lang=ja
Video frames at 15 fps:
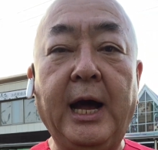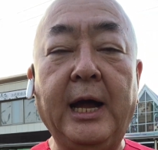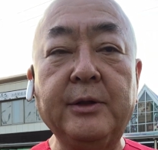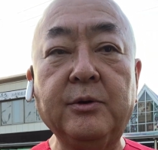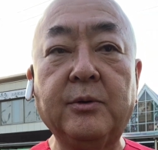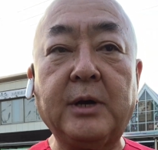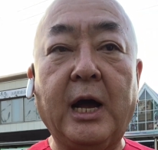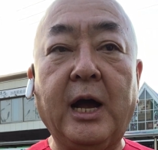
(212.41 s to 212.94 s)
あ
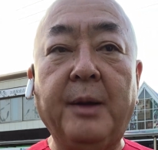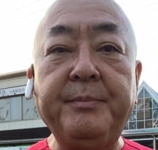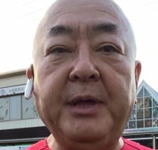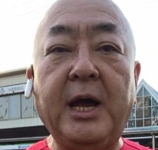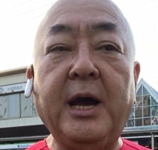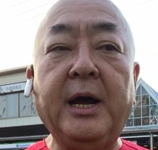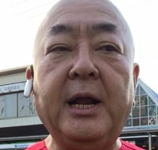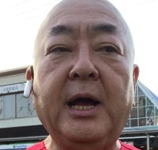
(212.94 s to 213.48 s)
の、鏡
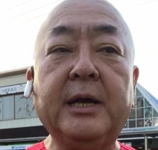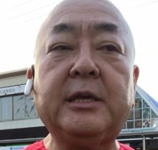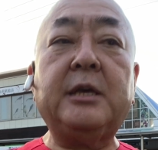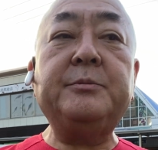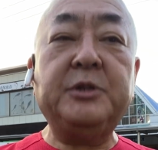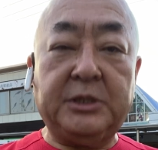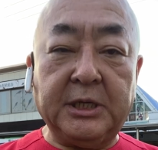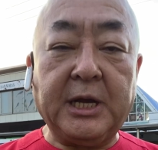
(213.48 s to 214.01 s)
原
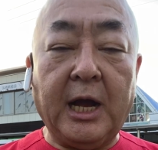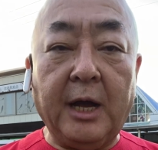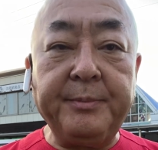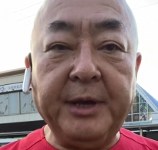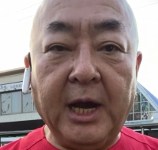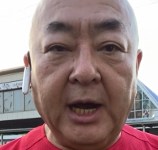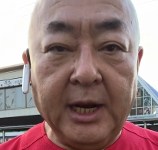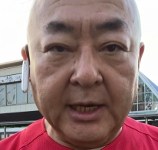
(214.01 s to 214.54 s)
キムチ、
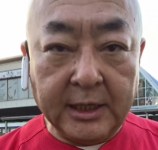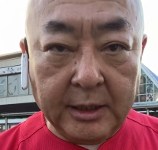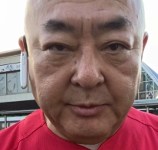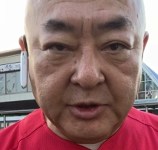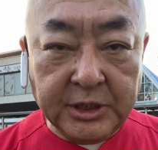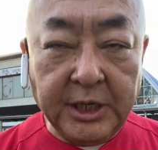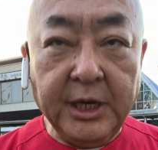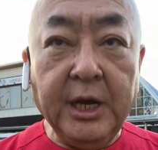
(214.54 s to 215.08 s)
鏡ヶ原
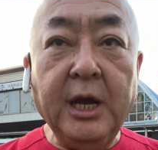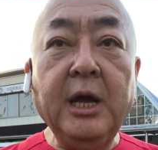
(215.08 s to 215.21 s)
キムチ。